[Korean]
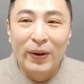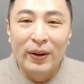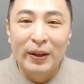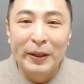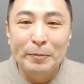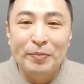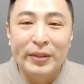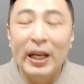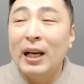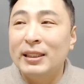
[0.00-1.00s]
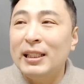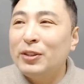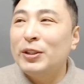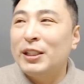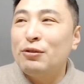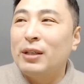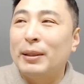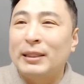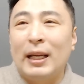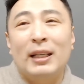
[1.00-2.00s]
에? 예? 내가 친했던 친구가
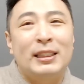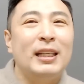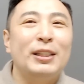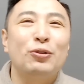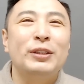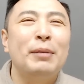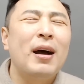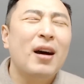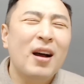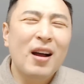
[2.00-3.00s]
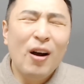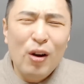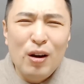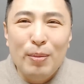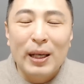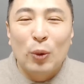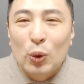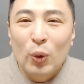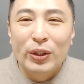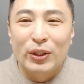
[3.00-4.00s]
막 쟤랑 친해지고 이게 막 얼마나
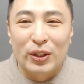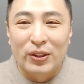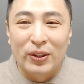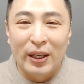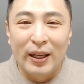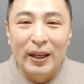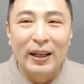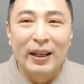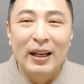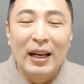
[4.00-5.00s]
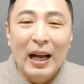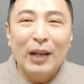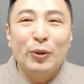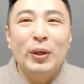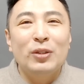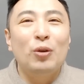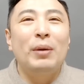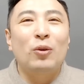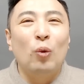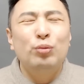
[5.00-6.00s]
고통이었어 그런 게 학교에서
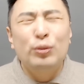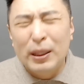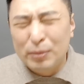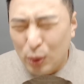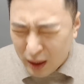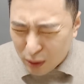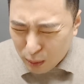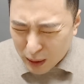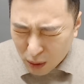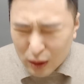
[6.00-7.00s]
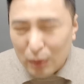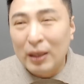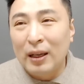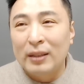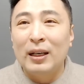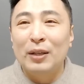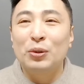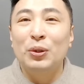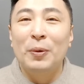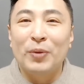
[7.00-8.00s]
막 공부만 못해도 막 성적만 안
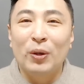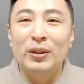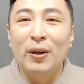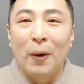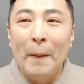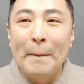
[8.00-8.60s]
나와도 어때요